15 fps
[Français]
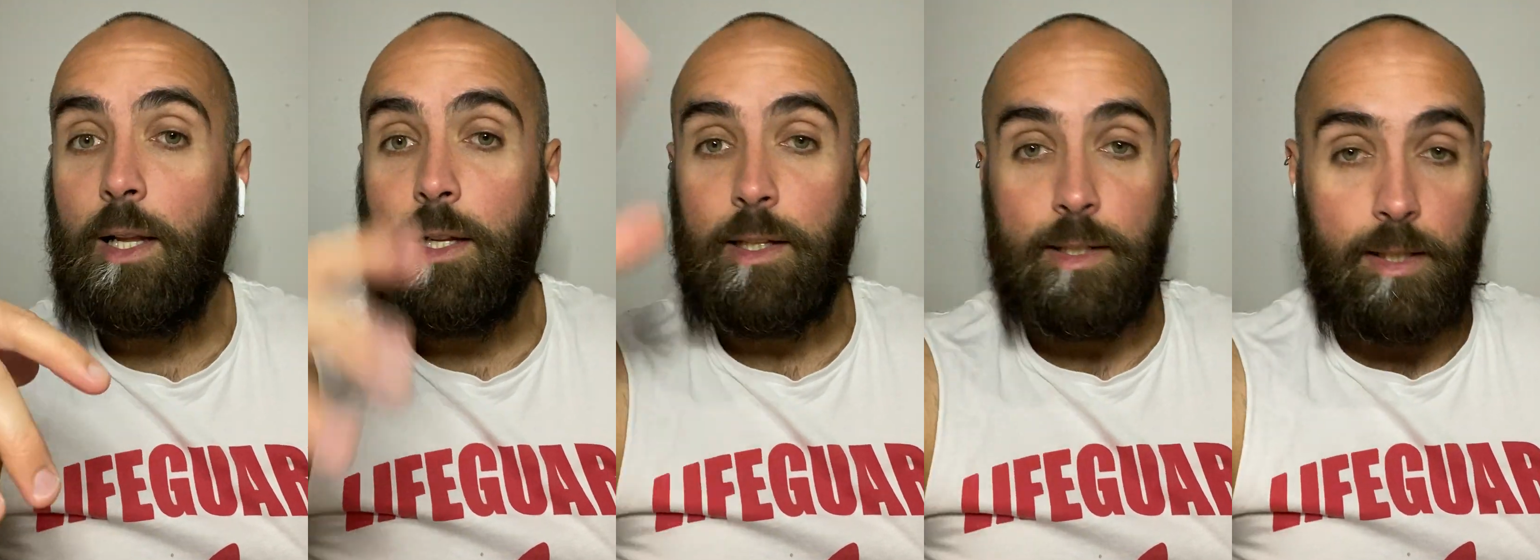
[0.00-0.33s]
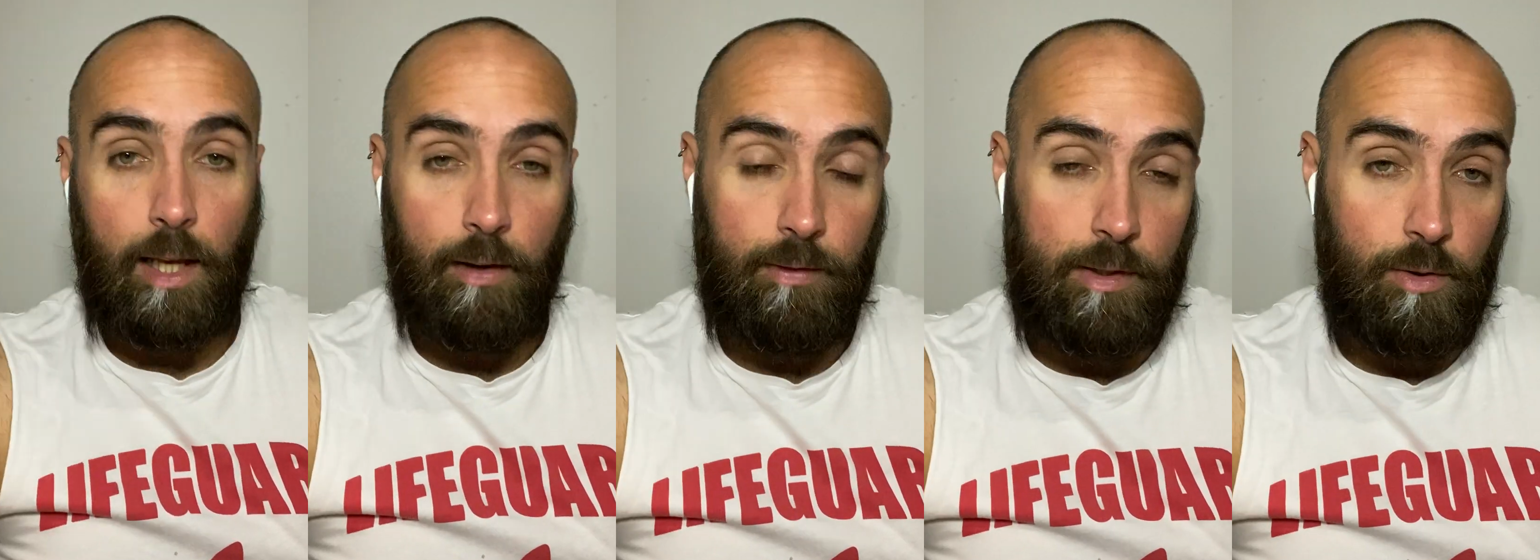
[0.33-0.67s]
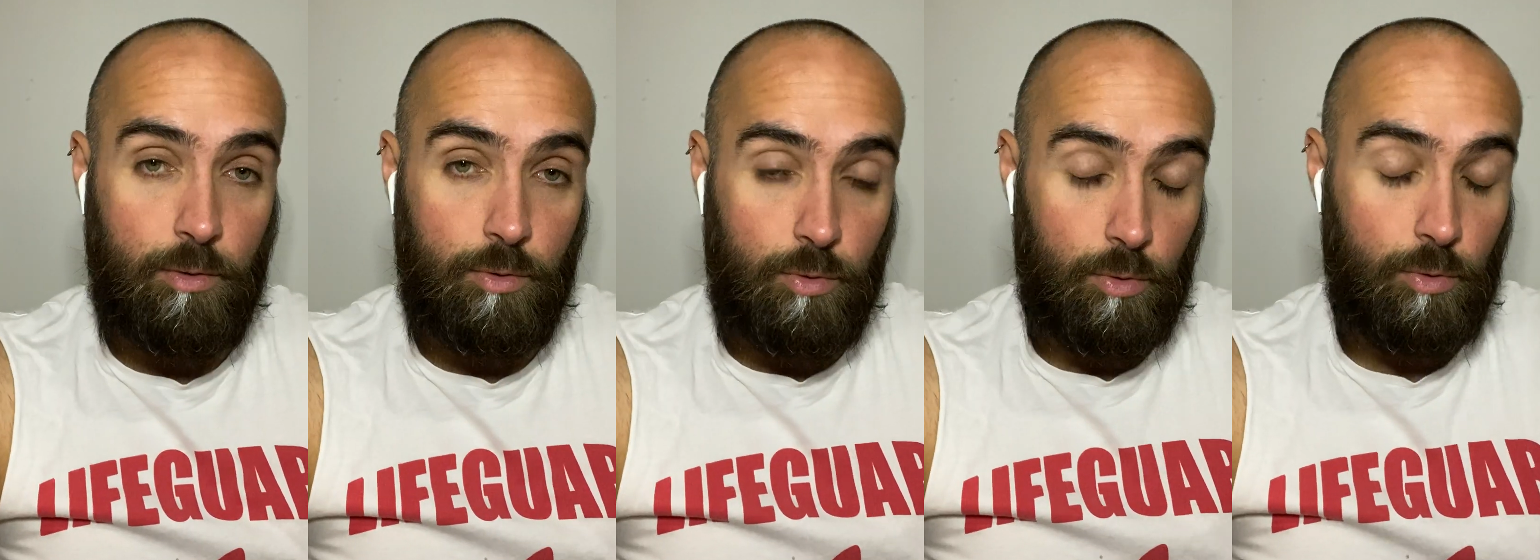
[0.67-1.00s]
les services
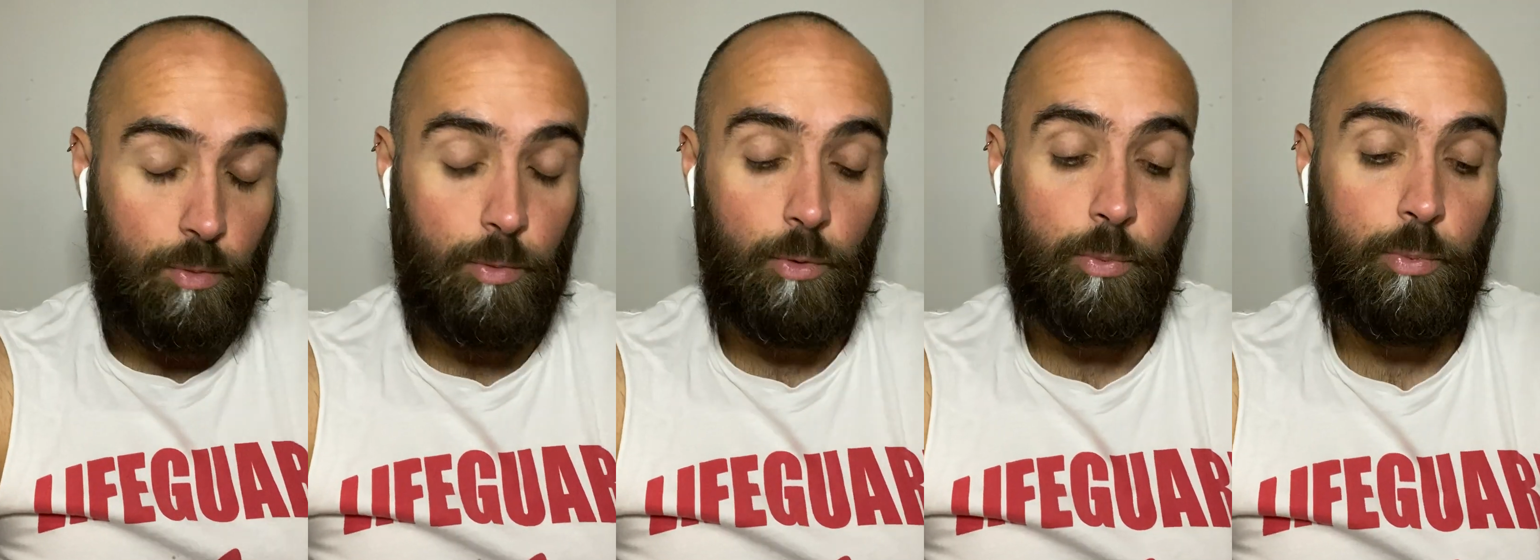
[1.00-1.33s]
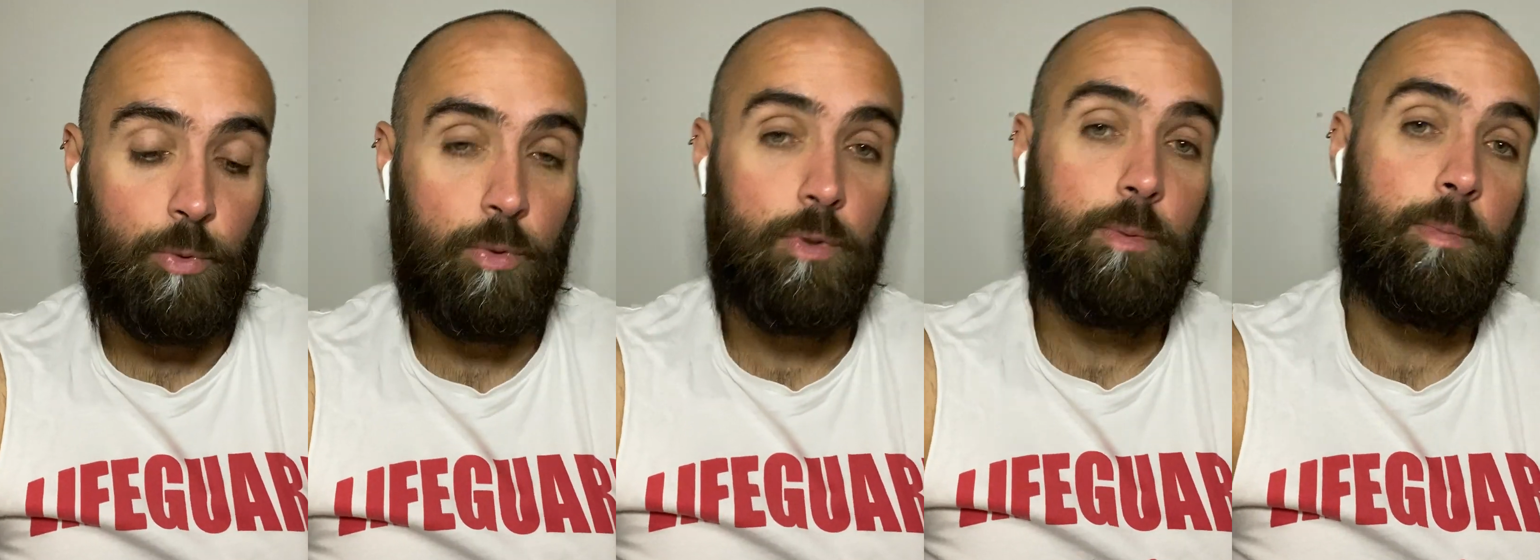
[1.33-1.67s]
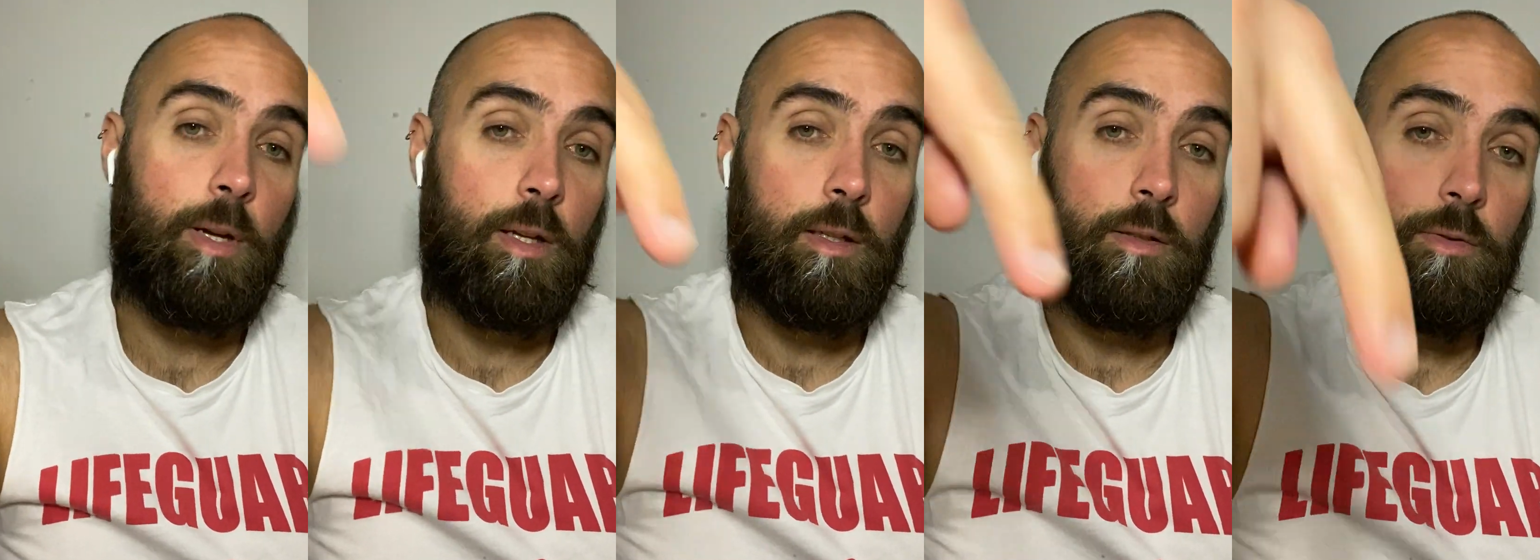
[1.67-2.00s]
que je te propose, bah,